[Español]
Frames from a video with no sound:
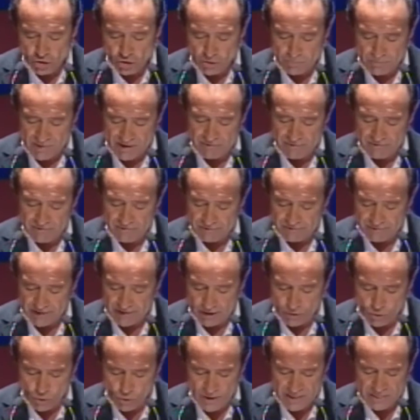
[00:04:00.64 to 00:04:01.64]
con más
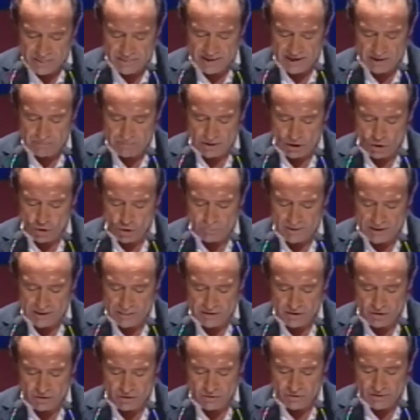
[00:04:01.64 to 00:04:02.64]
frecuencia y
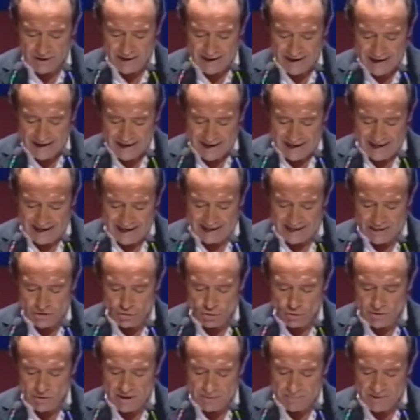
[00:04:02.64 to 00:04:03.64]
preocupación el
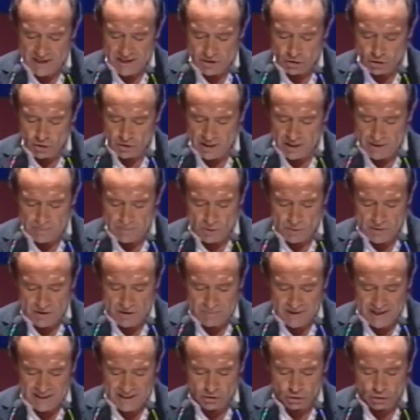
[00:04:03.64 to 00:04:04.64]
resurgimiento de
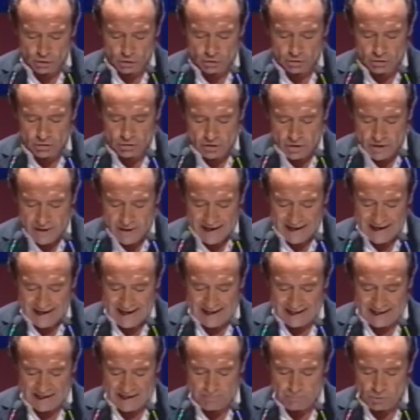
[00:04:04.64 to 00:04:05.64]
movimientos
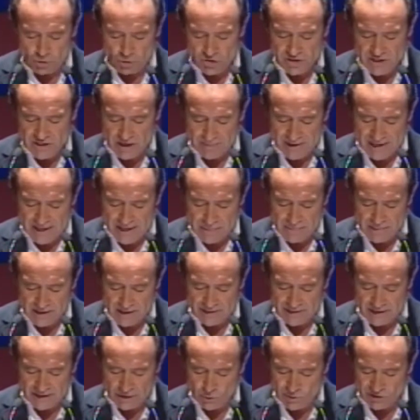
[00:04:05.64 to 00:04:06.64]
que
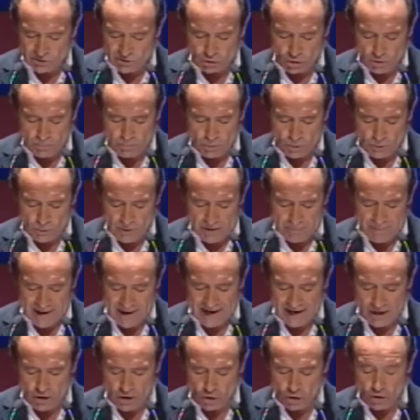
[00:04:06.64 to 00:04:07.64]
responsabilizan de nuestros
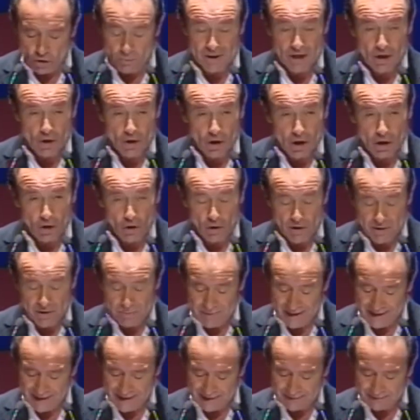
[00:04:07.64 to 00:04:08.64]
problemas económicos a los
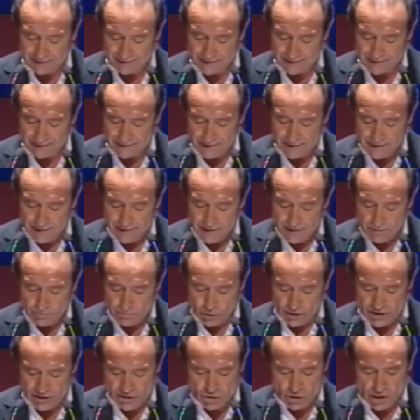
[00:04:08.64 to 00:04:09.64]
inmigrantes.
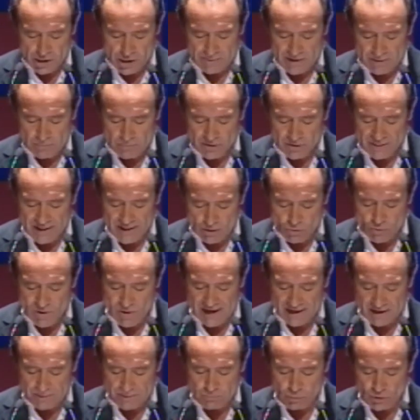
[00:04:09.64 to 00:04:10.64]
Por eso debemos dar
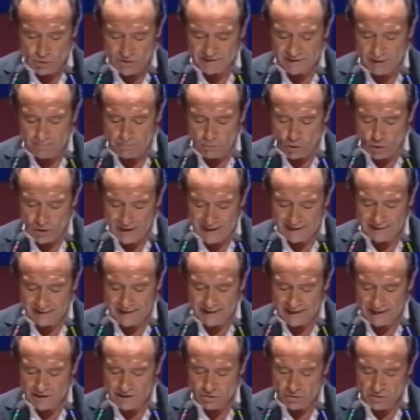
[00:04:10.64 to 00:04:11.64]
una respuesta
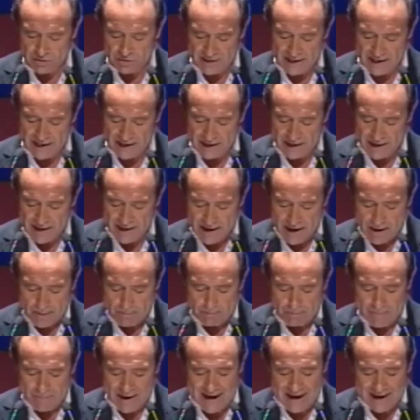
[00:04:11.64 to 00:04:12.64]
política y social
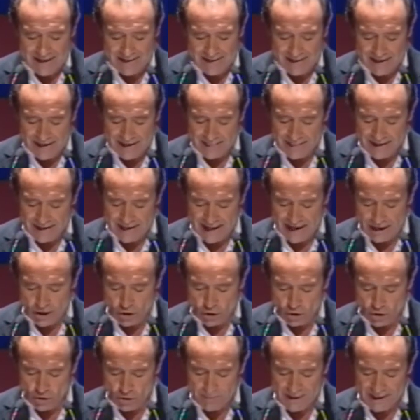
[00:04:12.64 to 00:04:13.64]
más allá de la
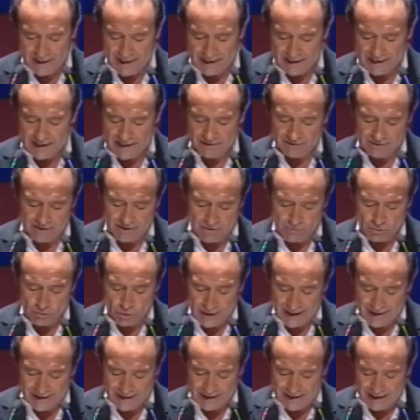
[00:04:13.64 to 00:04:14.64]
económica que
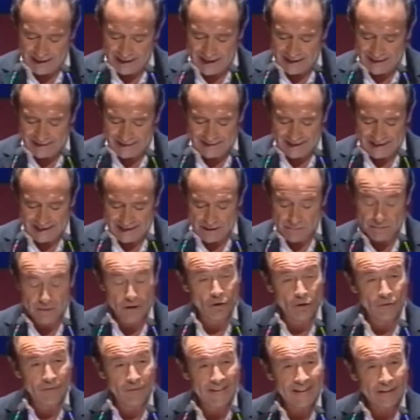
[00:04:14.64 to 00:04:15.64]
favorezca la
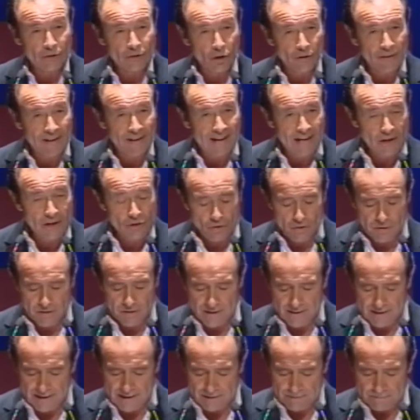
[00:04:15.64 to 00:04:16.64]
integración de toda la
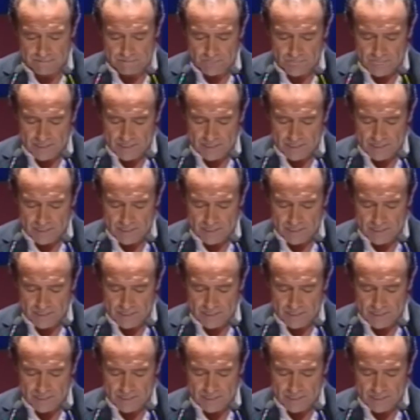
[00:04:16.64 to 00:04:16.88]
sociedad.